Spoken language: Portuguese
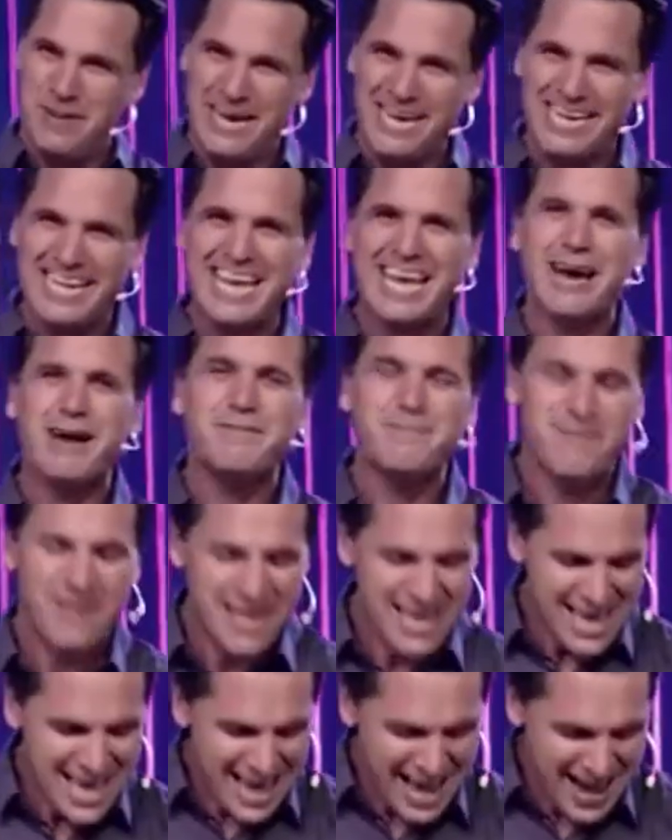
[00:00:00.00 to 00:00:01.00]
Agora nós
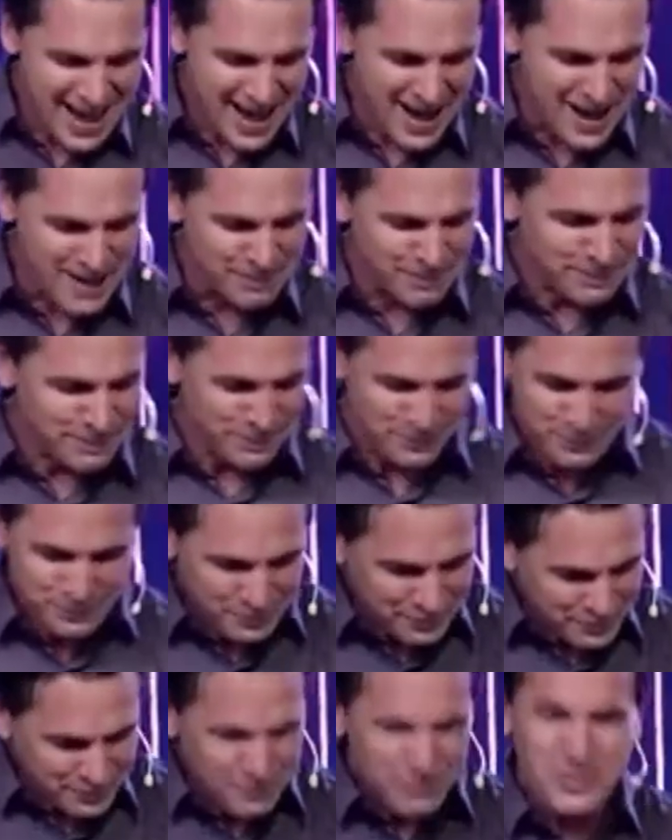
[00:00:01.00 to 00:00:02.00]
vamos para o
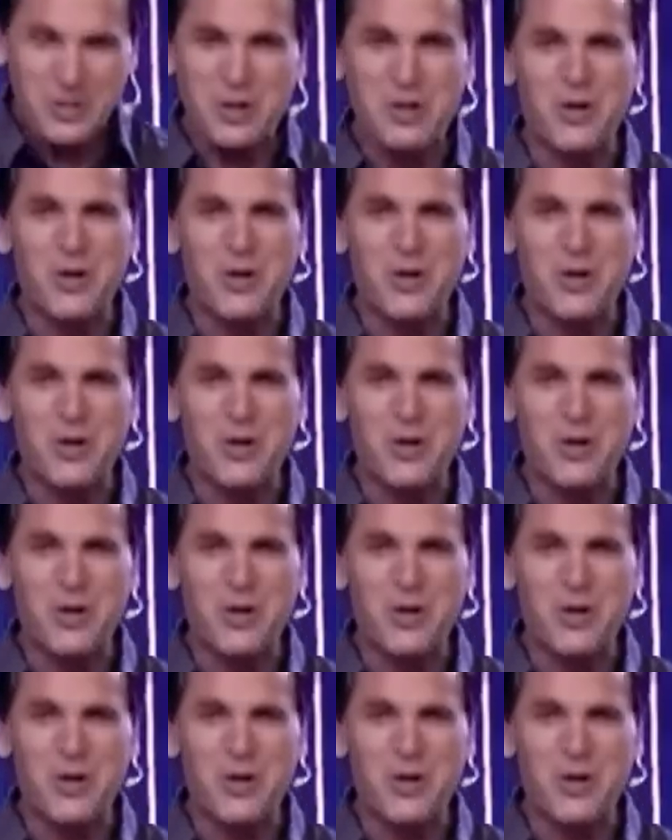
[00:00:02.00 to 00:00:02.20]
20.